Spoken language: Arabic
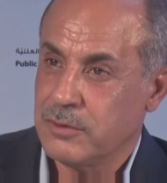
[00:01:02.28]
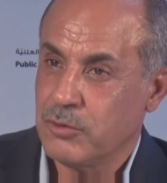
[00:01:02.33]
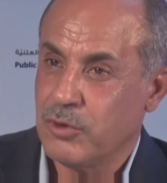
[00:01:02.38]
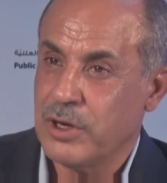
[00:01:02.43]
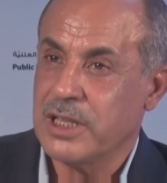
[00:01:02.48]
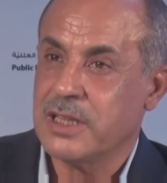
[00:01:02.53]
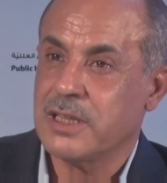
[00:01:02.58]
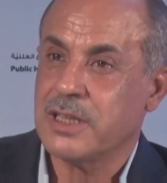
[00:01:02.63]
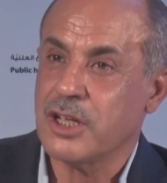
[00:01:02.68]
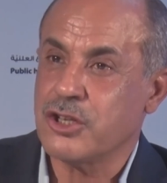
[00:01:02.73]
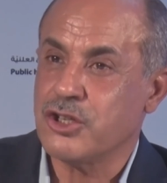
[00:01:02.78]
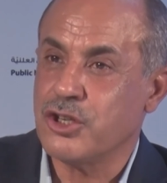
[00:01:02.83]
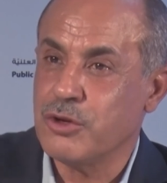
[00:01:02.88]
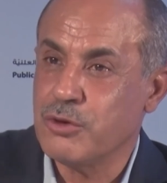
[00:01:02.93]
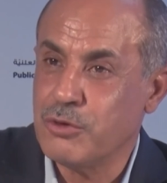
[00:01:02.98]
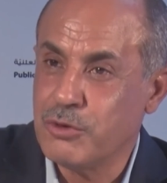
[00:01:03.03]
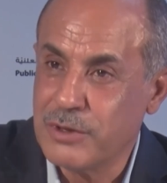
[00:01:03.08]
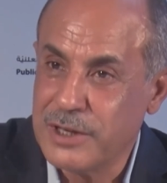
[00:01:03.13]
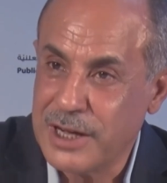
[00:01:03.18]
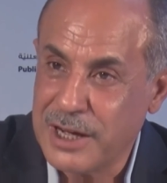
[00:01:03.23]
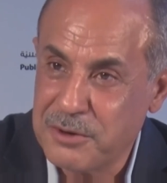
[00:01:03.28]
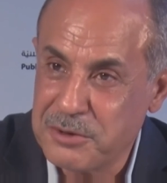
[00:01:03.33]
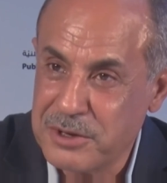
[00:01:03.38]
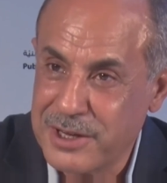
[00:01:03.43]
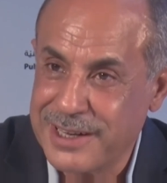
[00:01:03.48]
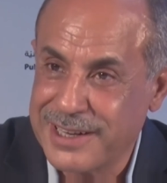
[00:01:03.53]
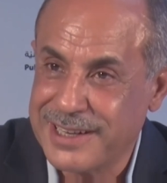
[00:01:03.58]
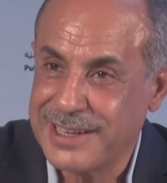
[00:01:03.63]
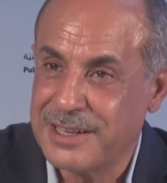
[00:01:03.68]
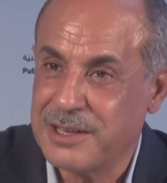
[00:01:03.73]
ويتجهوا نحو
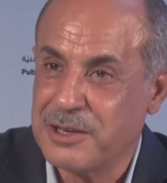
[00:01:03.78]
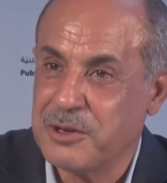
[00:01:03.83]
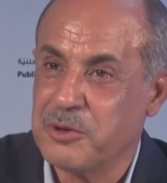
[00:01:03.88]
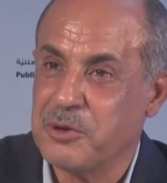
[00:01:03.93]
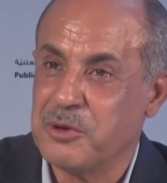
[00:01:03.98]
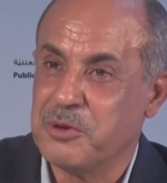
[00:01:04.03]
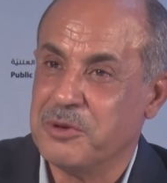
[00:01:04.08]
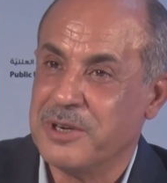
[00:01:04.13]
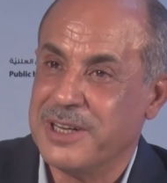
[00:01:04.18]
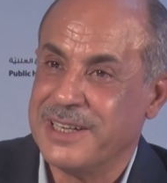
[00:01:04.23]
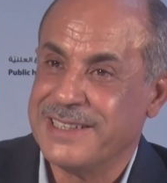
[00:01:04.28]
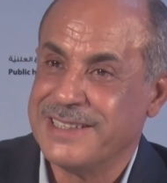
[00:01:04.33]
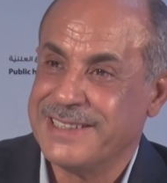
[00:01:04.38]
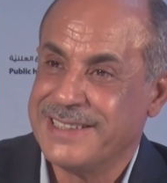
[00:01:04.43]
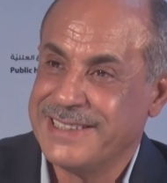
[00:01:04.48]
الخلوة